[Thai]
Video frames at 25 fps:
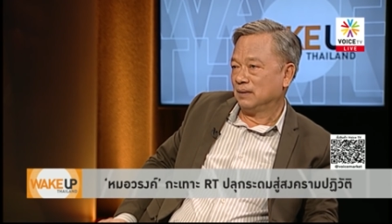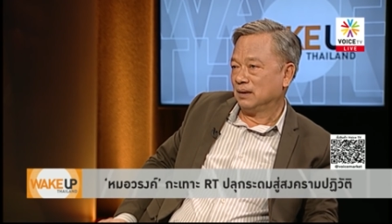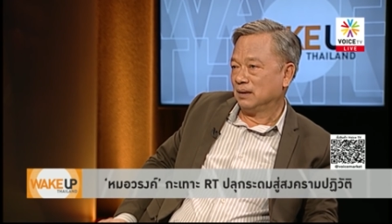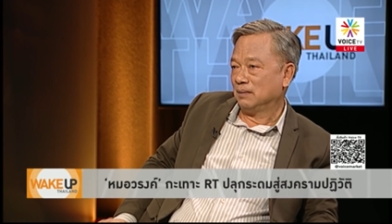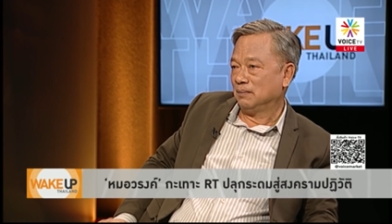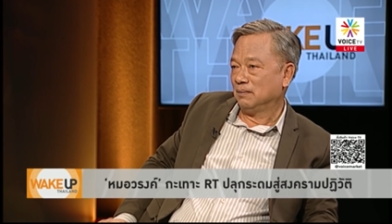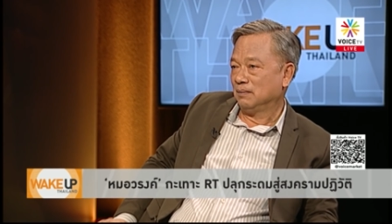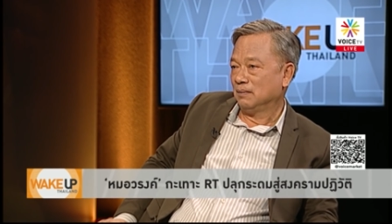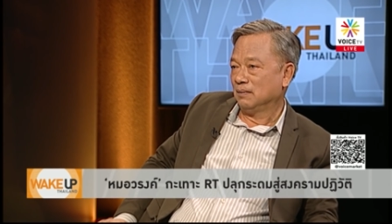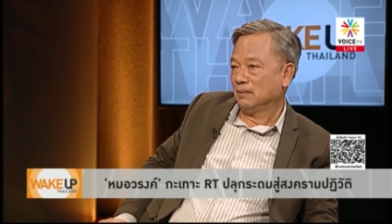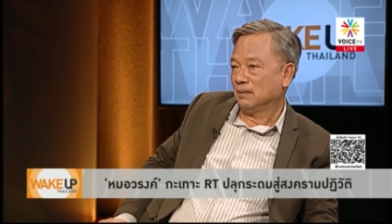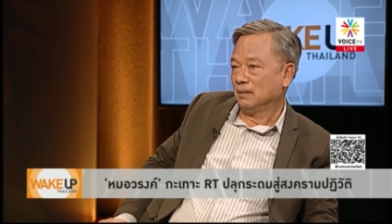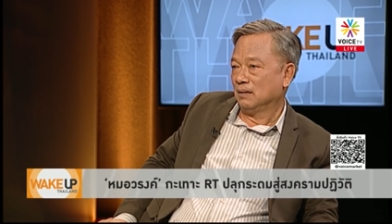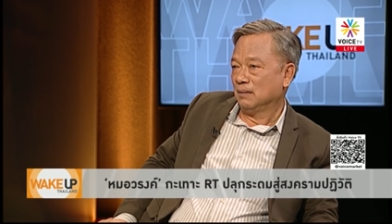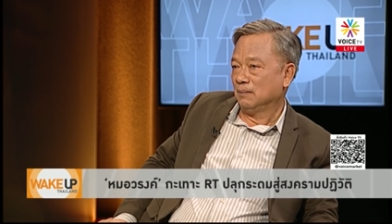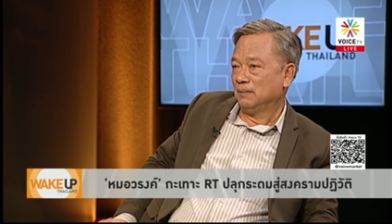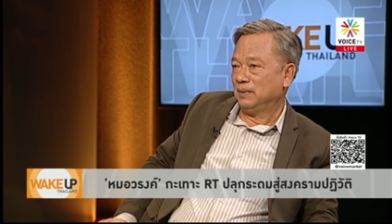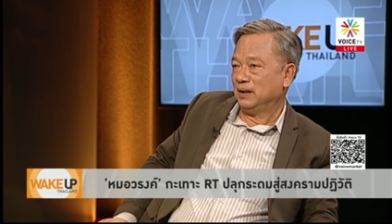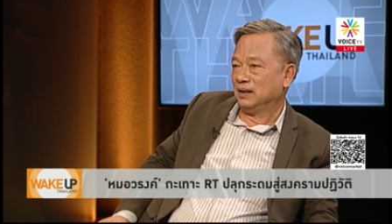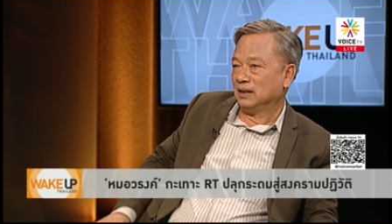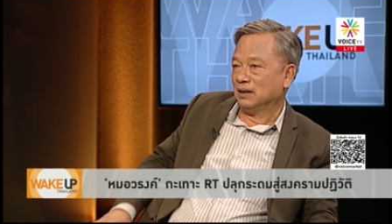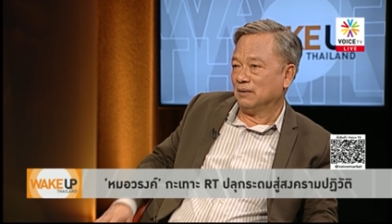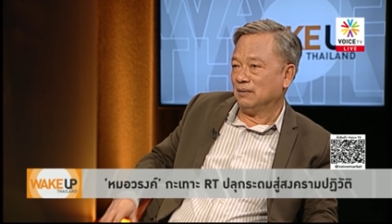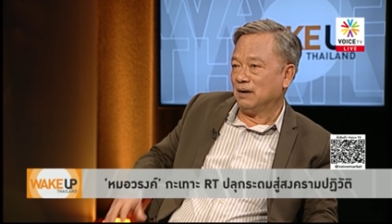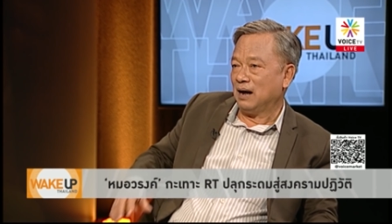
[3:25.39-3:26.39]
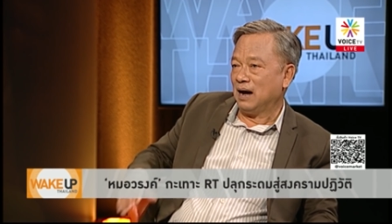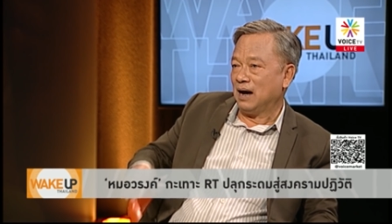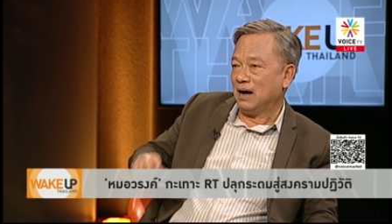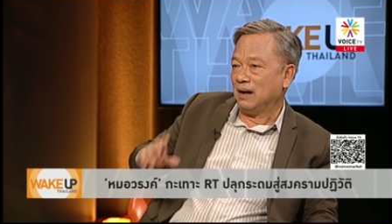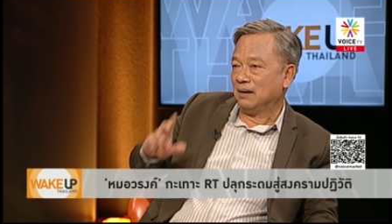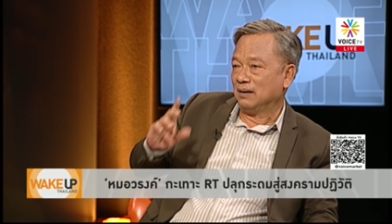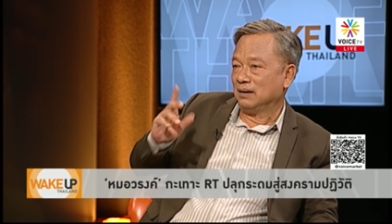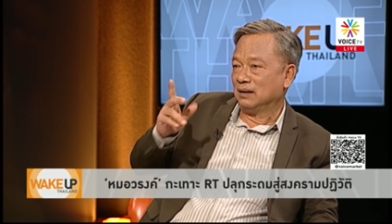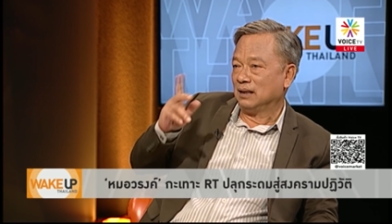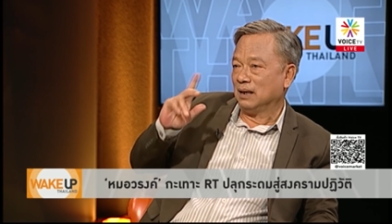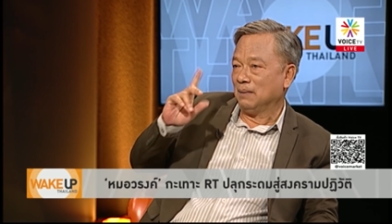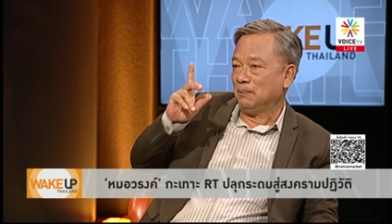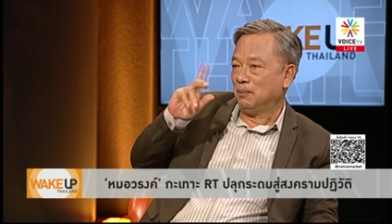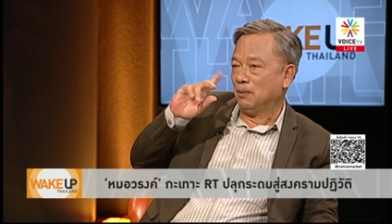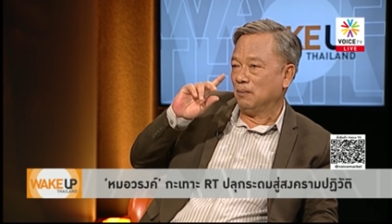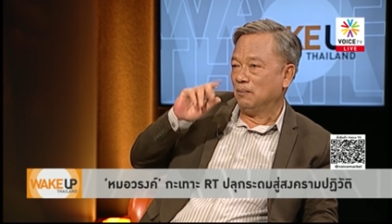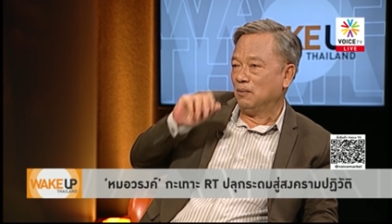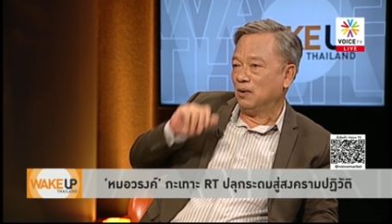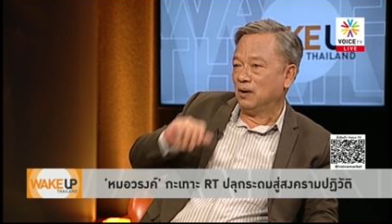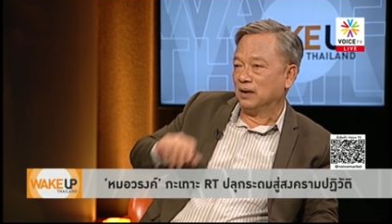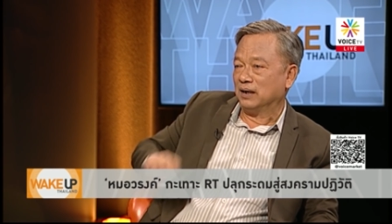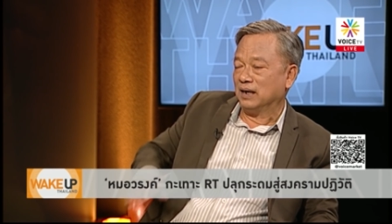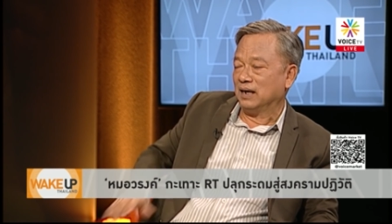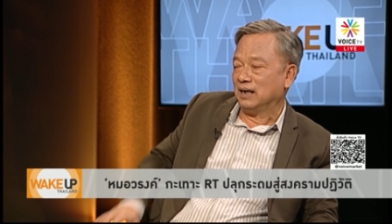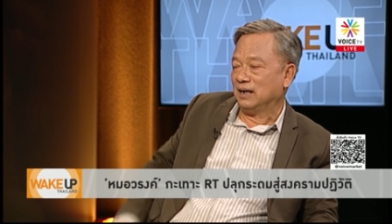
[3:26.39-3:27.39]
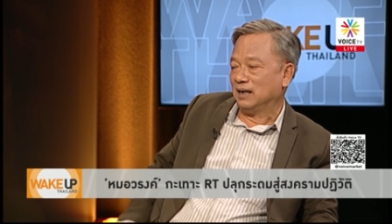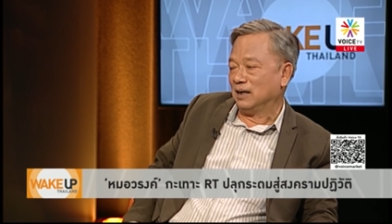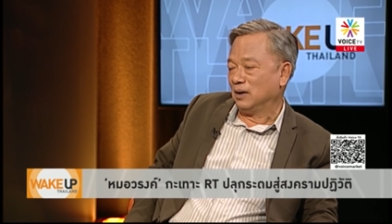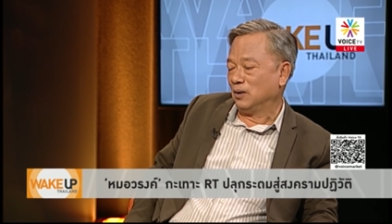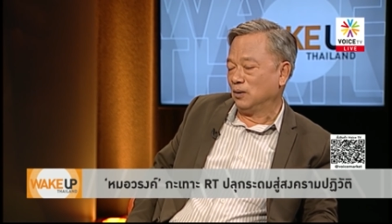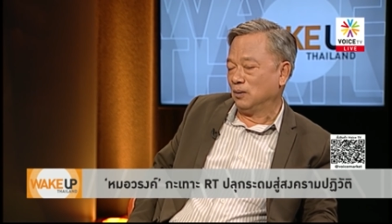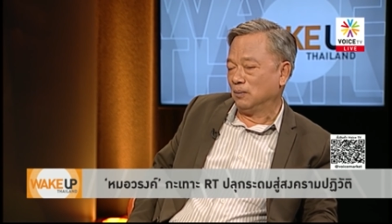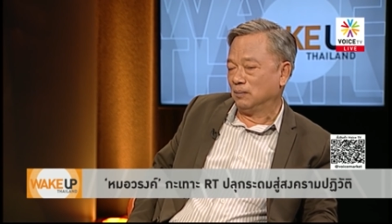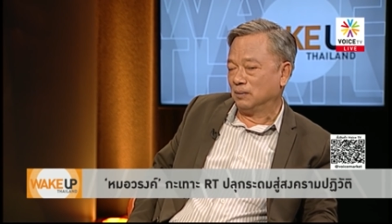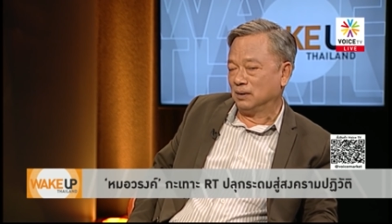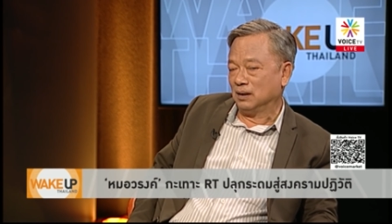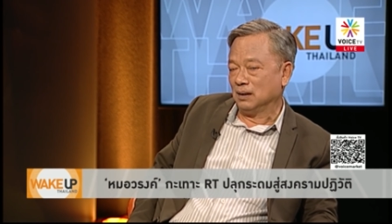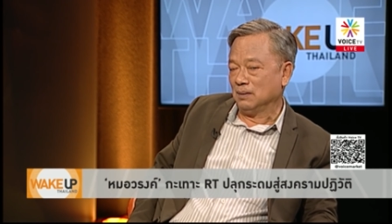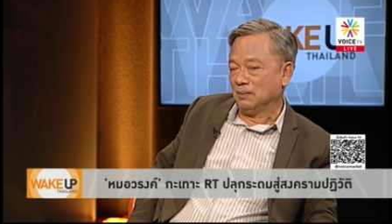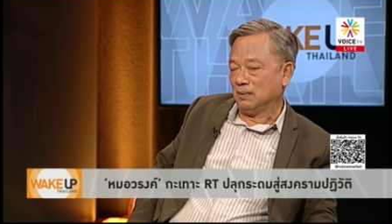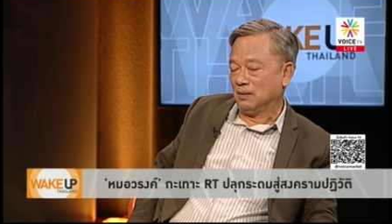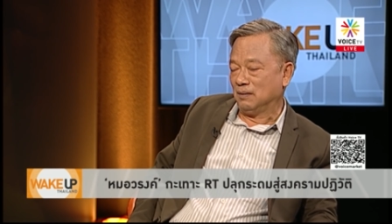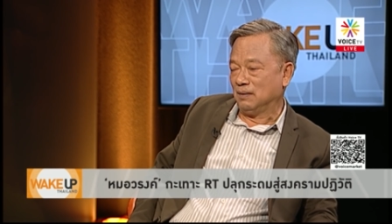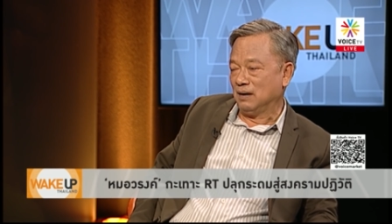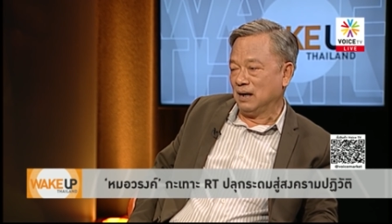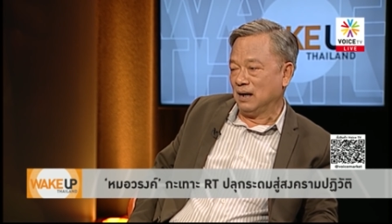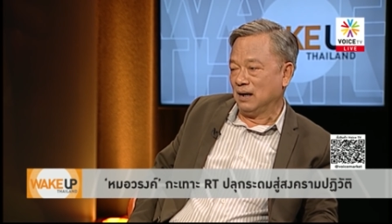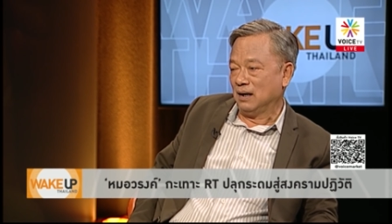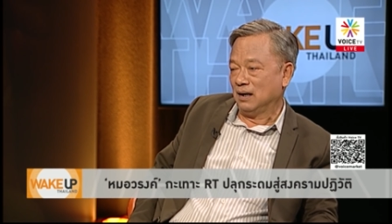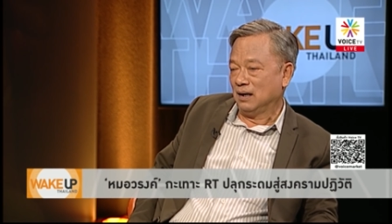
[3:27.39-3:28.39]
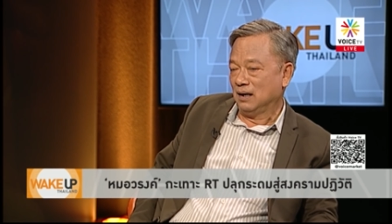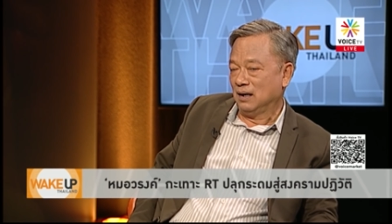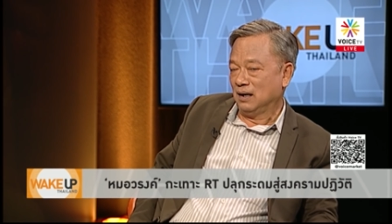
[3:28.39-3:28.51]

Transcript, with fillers: ครับแต่ว่าถ้าเกิดถ้าผมมองในอนาคตก็จะบอกว่า